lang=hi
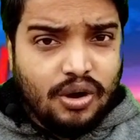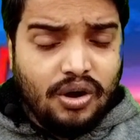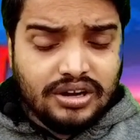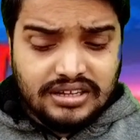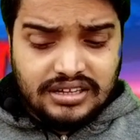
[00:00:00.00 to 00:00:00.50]

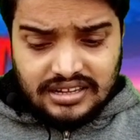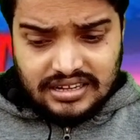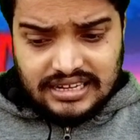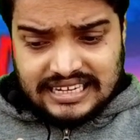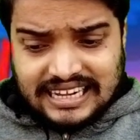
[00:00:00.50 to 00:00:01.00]
और
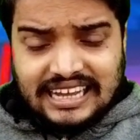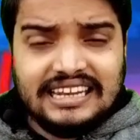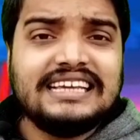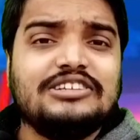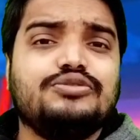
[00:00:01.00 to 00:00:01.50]
आ,
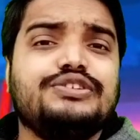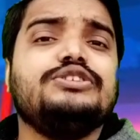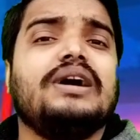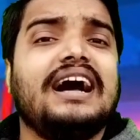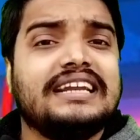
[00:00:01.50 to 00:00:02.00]
कल की जो
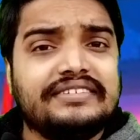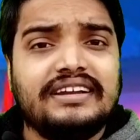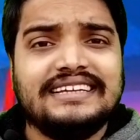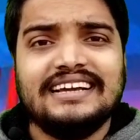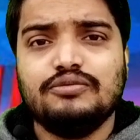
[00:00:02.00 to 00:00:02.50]
वीडियो आने
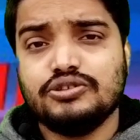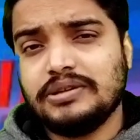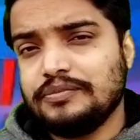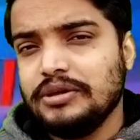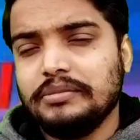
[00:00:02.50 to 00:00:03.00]
वाली है वो
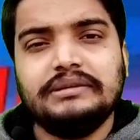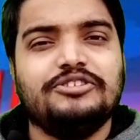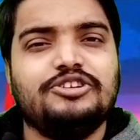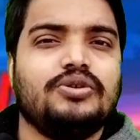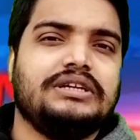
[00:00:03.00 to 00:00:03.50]
सबसे बड़ी
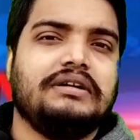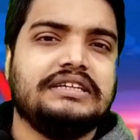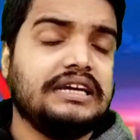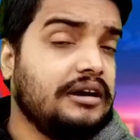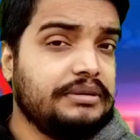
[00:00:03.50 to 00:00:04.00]
वीडियो होने
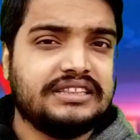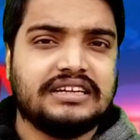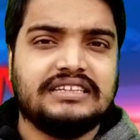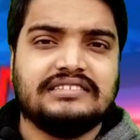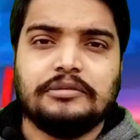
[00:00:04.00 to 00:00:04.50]
वाली है अभी
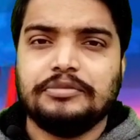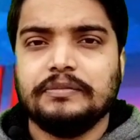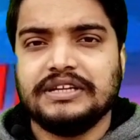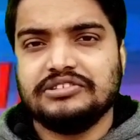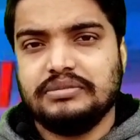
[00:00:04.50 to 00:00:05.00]
तक की
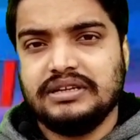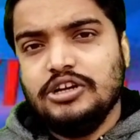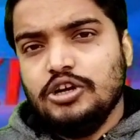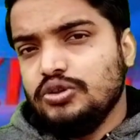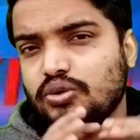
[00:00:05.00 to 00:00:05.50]
सपनम केस में
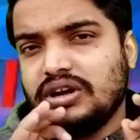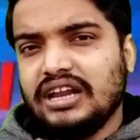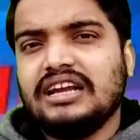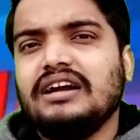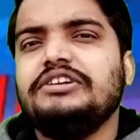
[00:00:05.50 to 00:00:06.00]
तो
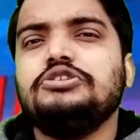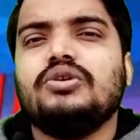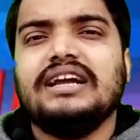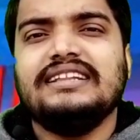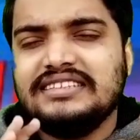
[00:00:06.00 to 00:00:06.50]
कल का
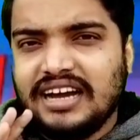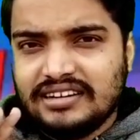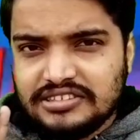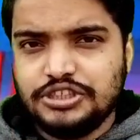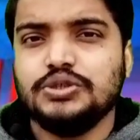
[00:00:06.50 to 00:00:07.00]
वीडियो का
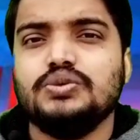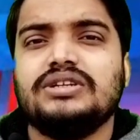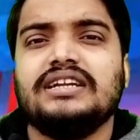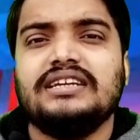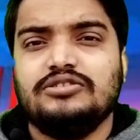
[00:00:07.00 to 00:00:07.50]
इंतज़ार
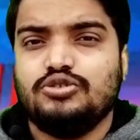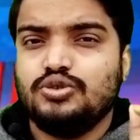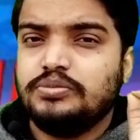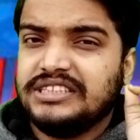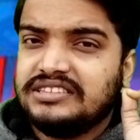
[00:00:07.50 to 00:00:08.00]
जरूर करें
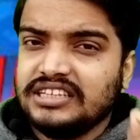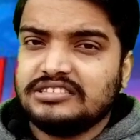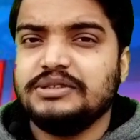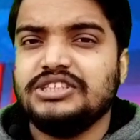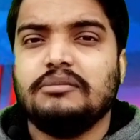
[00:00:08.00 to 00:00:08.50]
सुबह
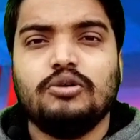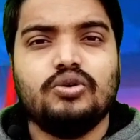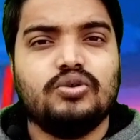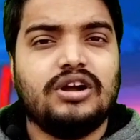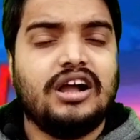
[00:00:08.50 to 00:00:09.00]
दस बजे
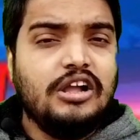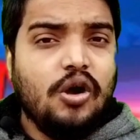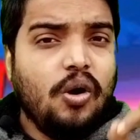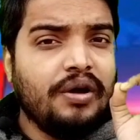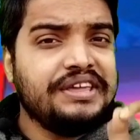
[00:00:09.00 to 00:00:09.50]
अपलोड होगा
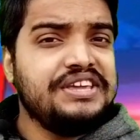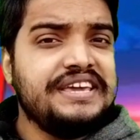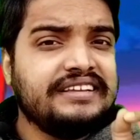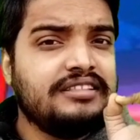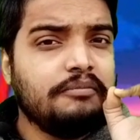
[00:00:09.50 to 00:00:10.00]
और
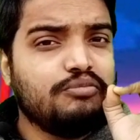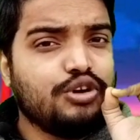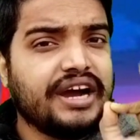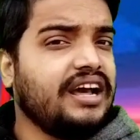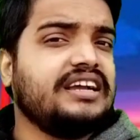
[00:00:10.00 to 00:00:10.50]
एकदम
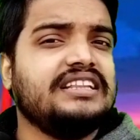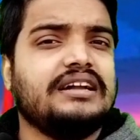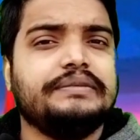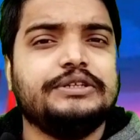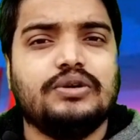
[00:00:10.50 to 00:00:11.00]

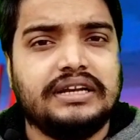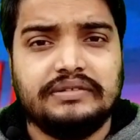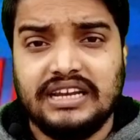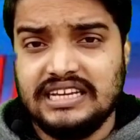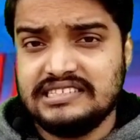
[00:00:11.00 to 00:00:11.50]
कड़ाकेदार वीडियो
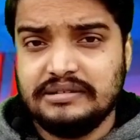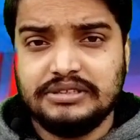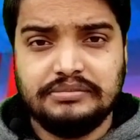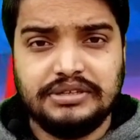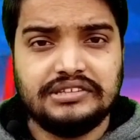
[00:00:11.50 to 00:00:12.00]
आने वाला है
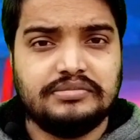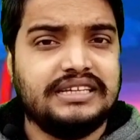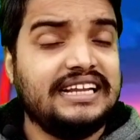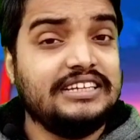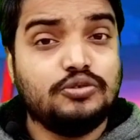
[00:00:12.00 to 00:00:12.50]
सबनम केस
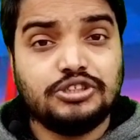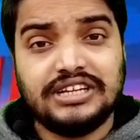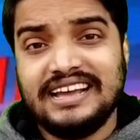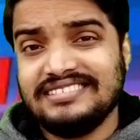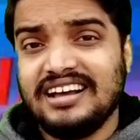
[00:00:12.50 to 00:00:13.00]
में यानी
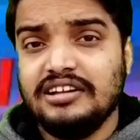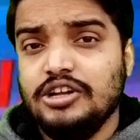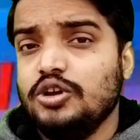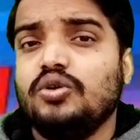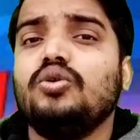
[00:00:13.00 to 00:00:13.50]
कुछ ऐसा
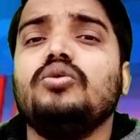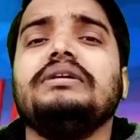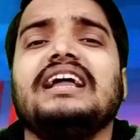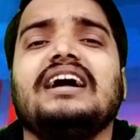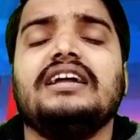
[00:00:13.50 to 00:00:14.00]
क्लू
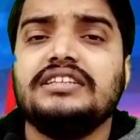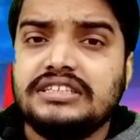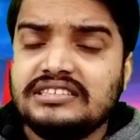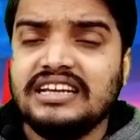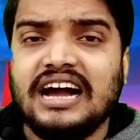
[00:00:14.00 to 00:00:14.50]
मिला है
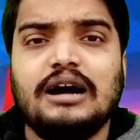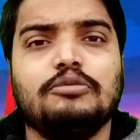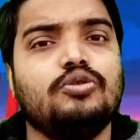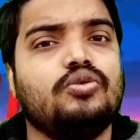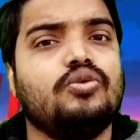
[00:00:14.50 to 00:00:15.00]
जिसे
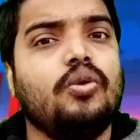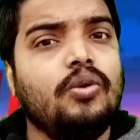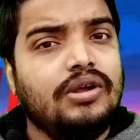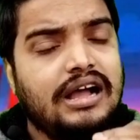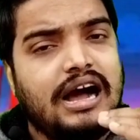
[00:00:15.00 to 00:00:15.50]
आप लोग को
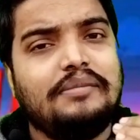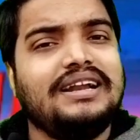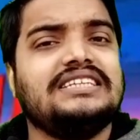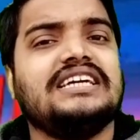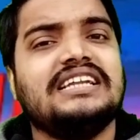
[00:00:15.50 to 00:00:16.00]

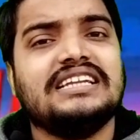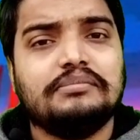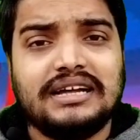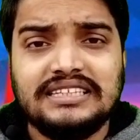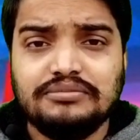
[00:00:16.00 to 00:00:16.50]
हमारे चैनल
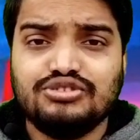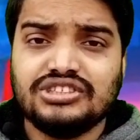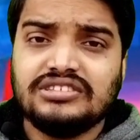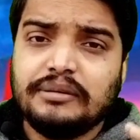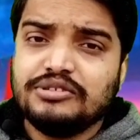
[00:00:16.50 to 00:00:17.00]
के माध्यम
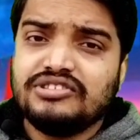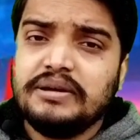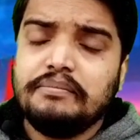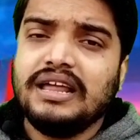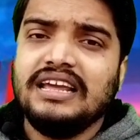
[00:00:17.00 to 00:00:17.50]
से
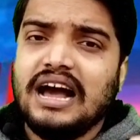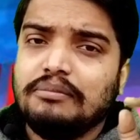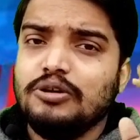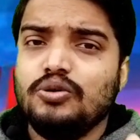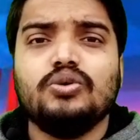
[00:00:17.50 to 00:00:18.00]
सबसे पहले
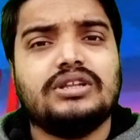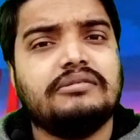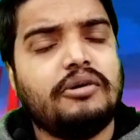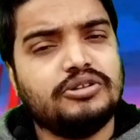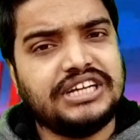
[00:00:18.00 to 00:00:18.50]
आप लोगों
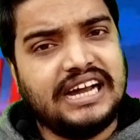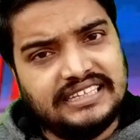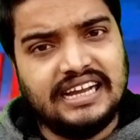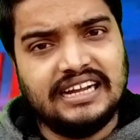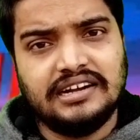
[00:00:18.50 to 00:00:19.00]
तक
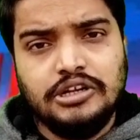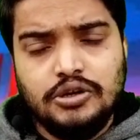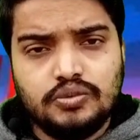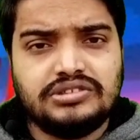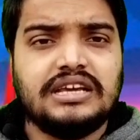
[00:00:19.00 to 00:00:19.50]
पहुंचाया जाएगा
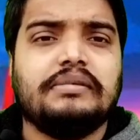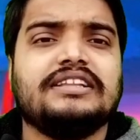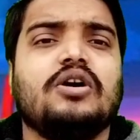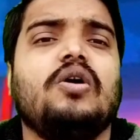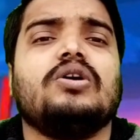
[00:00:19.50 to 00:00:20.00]
उसके
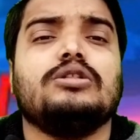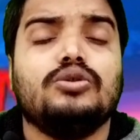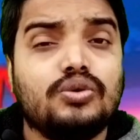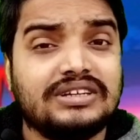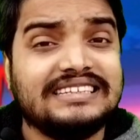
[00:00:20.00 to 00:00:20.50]
बाद और
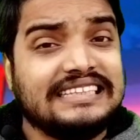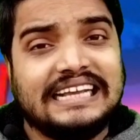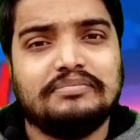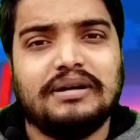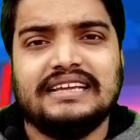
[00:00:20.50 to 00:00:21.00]
लोग
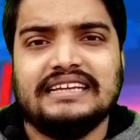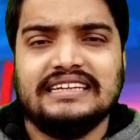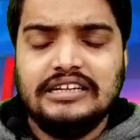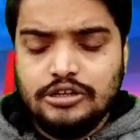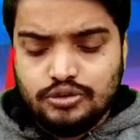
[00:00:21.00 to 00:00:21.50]
देख
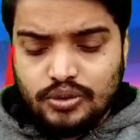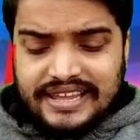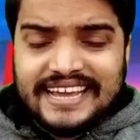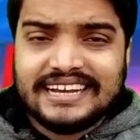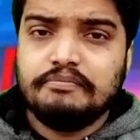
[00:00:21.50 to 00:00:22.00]
पाएंगे
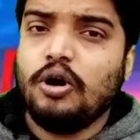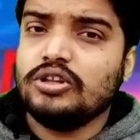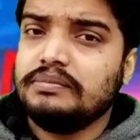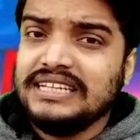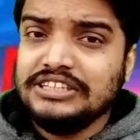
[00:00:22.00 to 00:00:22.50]
तो एक
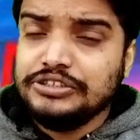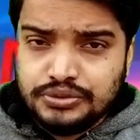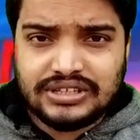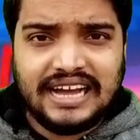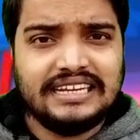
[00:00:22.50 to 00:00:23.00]
बहुत बड़ी
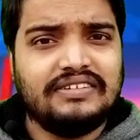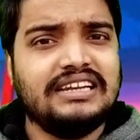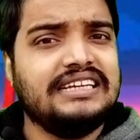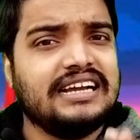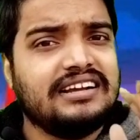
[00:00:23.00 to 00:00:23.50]
न्यूज़ आने
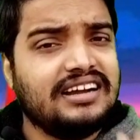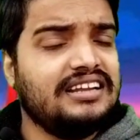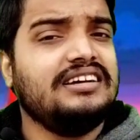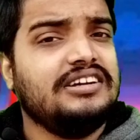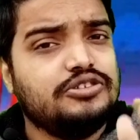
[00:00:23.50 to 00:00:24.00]
वाली है
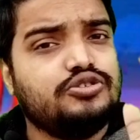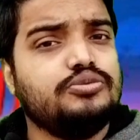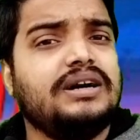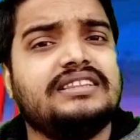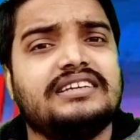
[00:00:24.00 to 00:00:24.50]
कल
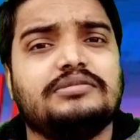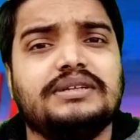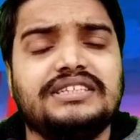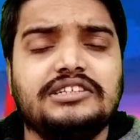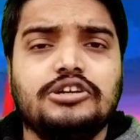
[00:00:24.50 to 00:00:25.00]
सुबह 10
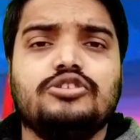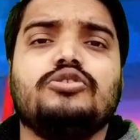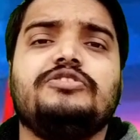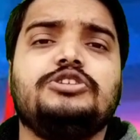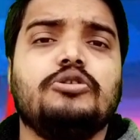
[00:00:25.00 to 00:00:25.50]
बजे
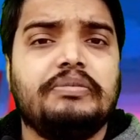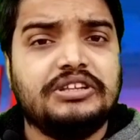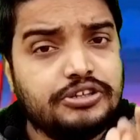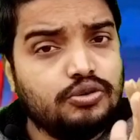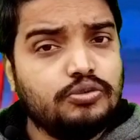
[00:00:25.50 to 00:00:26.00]
तो वीडियो
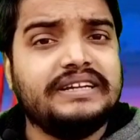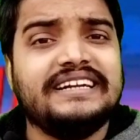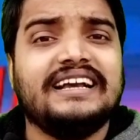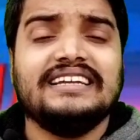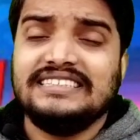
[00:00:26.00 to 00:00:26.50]
पे ज़रूर
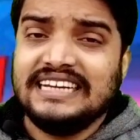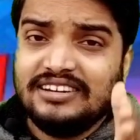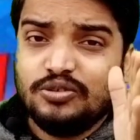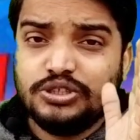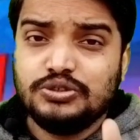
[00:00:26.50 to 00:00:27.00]
बने रहे
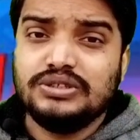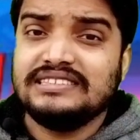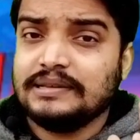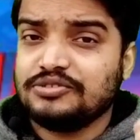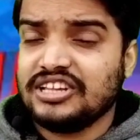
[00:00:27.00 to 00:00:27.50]
चैनल को
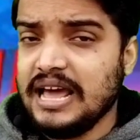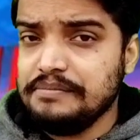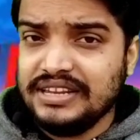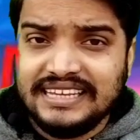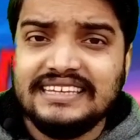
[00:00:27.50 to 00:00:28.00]
जिन्होंने
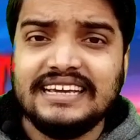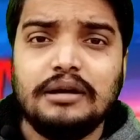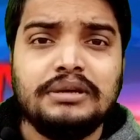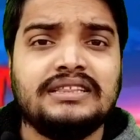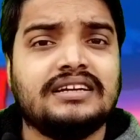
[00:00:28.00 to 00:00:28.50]
सब्सक्राइब नहीं
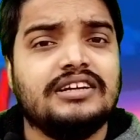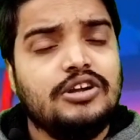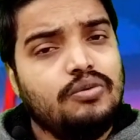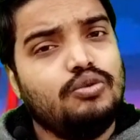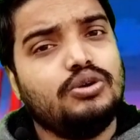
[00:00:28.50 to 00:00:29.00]
किया अभी तक
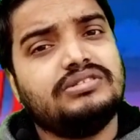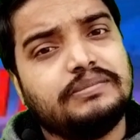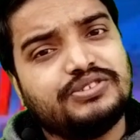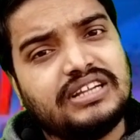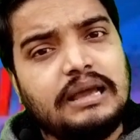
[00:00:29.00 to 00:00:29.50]
वो
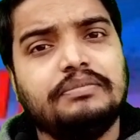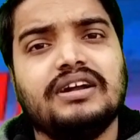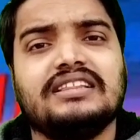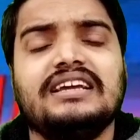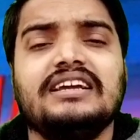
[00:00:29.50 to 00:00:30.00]
सब्सक्राइब
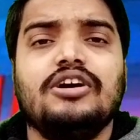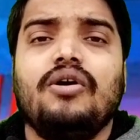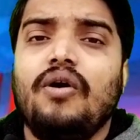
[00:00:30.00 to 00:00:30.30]
कर दें